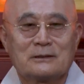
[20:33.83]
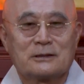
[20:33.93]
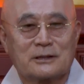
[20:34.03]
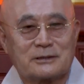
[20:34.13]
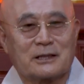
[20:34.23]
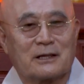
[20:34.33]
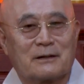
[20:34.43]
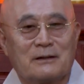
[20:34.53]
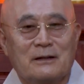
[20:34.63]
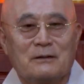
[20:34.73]
셋째,
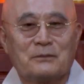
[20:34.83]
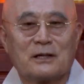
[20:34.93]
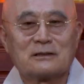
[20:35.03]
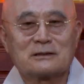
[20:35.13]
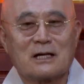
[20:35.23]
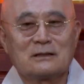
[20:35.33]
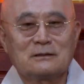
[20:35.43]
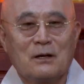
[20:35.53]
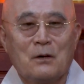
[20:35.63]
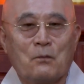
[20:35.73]

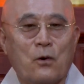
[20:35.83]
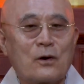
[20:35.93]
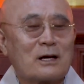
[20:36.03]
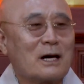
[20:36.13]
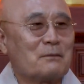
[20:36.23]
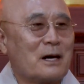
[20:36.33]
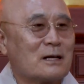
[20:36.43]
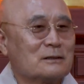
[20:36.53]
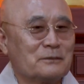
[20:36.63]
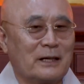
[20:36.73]
명상은 몸과
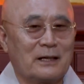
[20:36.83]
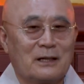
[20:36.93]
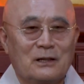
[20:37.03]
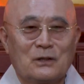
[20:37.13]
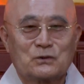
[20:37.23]
마음에